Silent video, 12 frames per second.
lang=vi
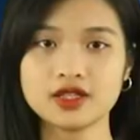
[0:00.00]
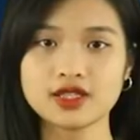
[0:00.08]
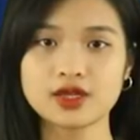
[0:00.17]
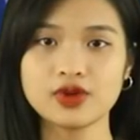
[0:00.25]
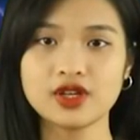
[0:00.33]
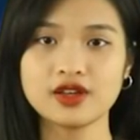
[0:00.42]

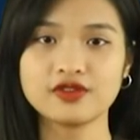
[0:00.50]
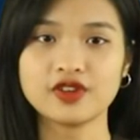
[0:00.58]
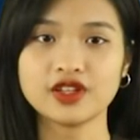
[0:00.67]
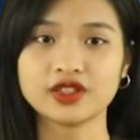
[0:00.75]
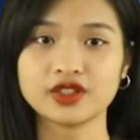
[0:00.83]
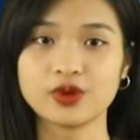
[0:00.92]
Sau đây là
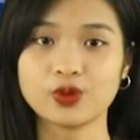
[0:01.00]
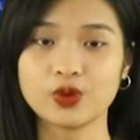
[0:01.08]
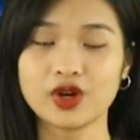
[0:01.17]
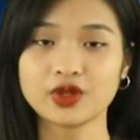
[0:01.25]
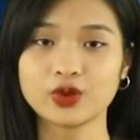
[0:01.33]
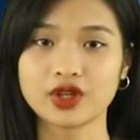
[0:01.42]
phần tổng
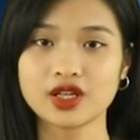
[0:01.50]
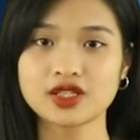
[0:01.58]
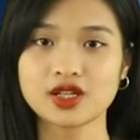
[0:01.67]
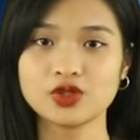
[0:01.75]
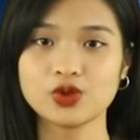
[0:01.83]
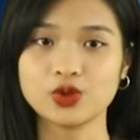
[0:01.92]
quan của các
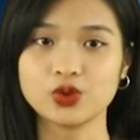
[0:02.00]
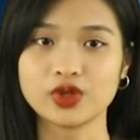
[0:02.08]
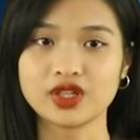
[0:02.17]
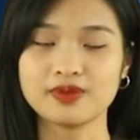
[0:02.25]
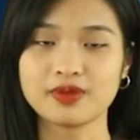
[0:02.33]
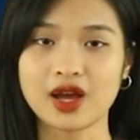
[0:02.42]
gia chủ tuổi
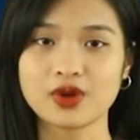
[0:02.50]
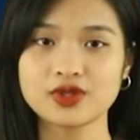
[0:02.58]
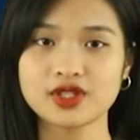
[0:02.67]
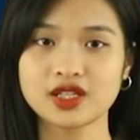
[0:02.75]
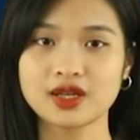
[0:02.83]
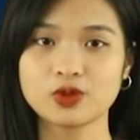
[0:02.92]
Kỷ Mão
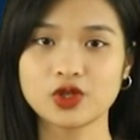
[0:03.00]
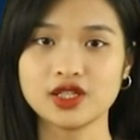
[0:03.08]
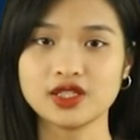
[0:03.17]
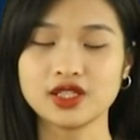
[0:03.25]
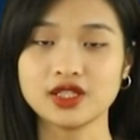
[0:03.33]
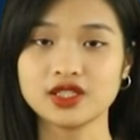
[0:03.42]
sinh năm
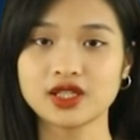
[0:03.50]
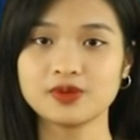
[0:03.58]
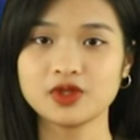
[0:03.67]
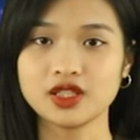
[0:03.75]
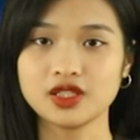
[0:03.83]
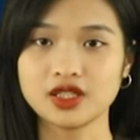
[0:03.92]

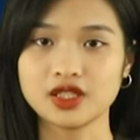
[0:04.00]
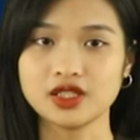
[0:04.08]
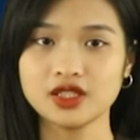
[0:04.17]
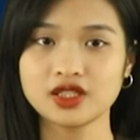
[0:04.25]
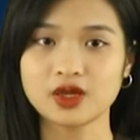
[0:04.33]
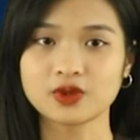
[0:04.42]

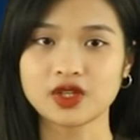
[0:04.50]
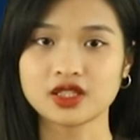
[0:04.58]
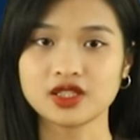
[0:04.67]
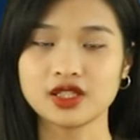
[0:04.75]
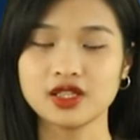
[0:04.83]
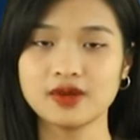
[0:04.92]
1999 trong tháng
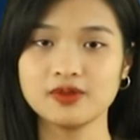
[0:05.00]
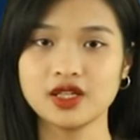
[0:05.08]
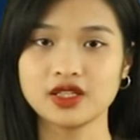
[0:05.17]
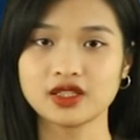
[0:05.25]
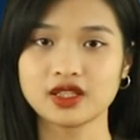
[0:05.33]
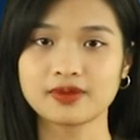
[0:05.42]
9 âm
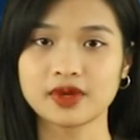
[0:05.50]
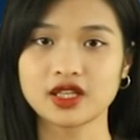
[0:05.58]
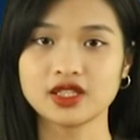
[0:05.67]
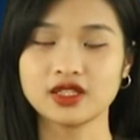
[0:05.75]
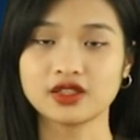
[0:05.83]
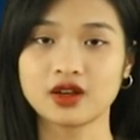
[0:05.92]
lịch năm
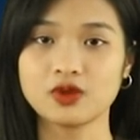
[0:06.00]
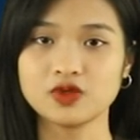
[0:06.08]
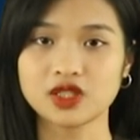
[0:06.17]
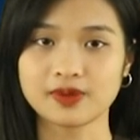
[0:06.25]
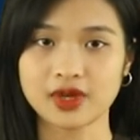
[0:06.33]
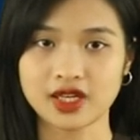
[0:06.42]

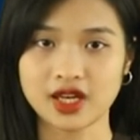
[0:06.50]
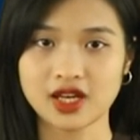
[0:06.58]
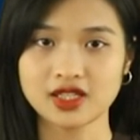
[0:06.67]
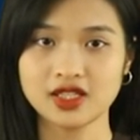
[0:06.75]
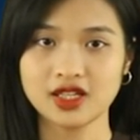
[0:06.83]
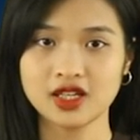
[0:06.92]

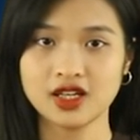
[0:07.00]
2022.